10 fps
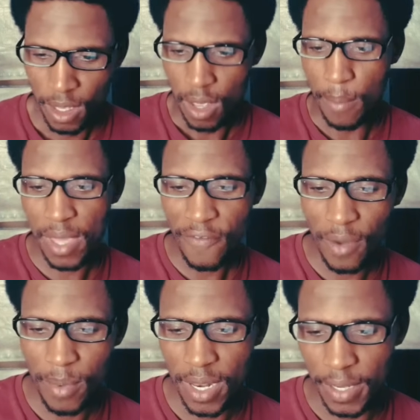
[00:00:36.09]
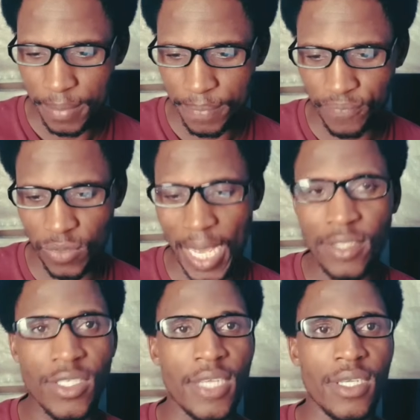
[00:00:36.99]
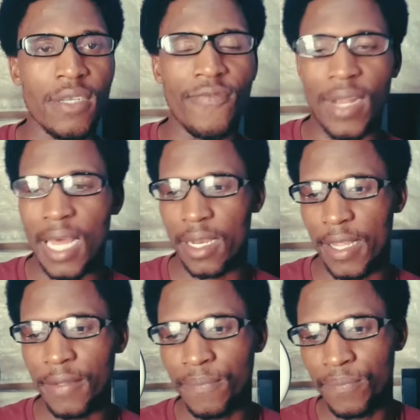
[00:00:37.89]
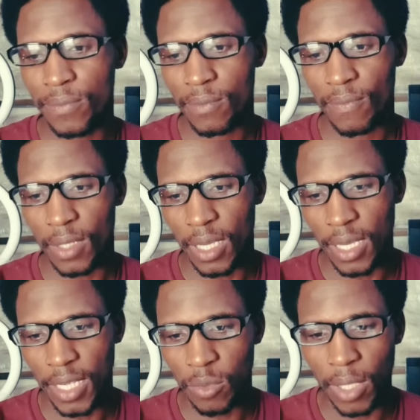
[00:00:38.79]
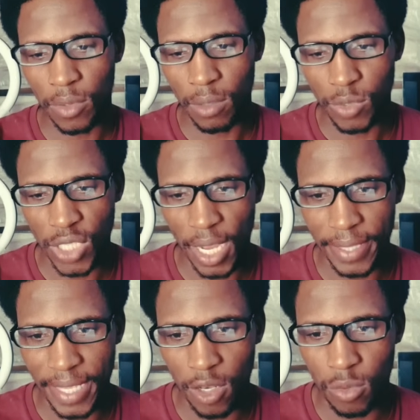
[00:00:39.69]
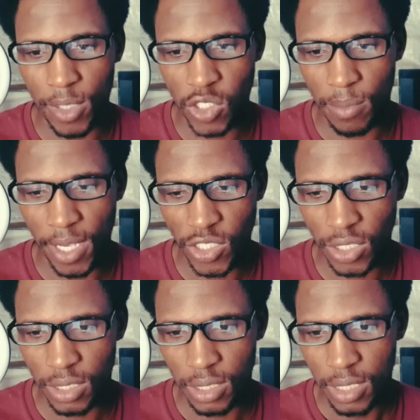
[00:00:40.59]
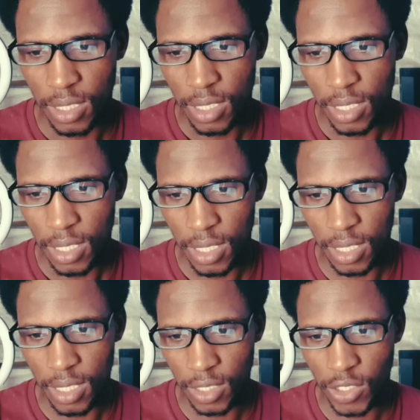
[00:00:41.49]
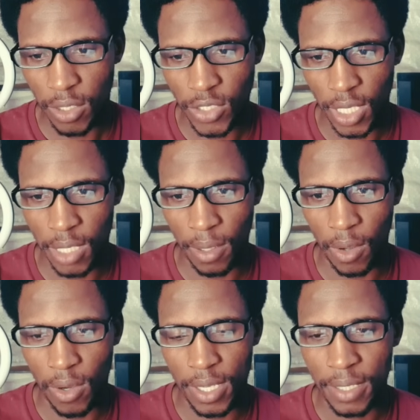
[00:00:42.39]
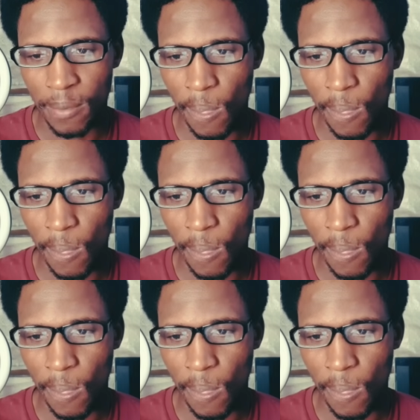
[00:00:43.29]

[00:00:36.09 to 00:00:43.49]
Minha família, antes da gente falar né, eh, do Antônio Mochan, até algumas irmãs uh, que estão chegando agora,